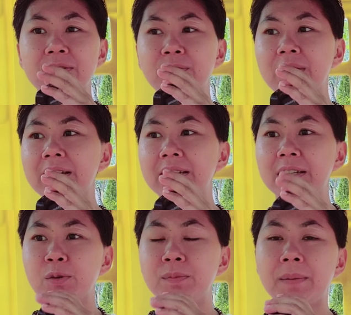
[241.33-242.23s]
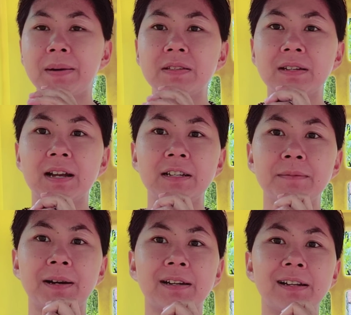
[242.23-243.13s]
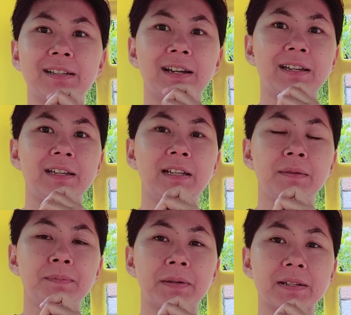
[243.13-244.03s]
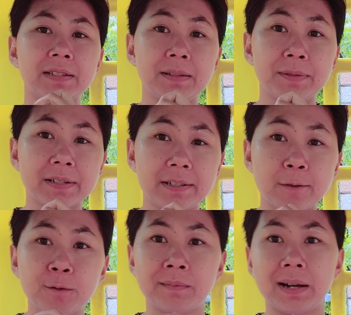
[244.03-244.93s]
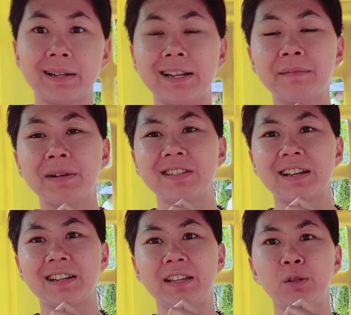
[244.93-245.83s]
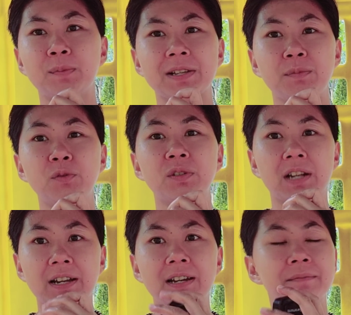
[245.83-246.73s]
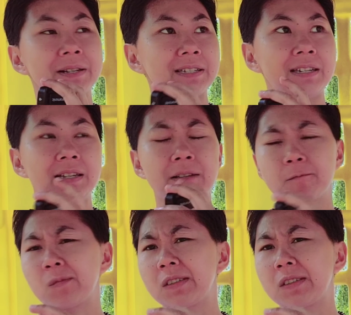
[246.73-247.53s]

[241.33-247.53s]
masuklah di rumah majikan di mana dia ini bersih-bersih rumah dan majikannya itu masih muda ya, masih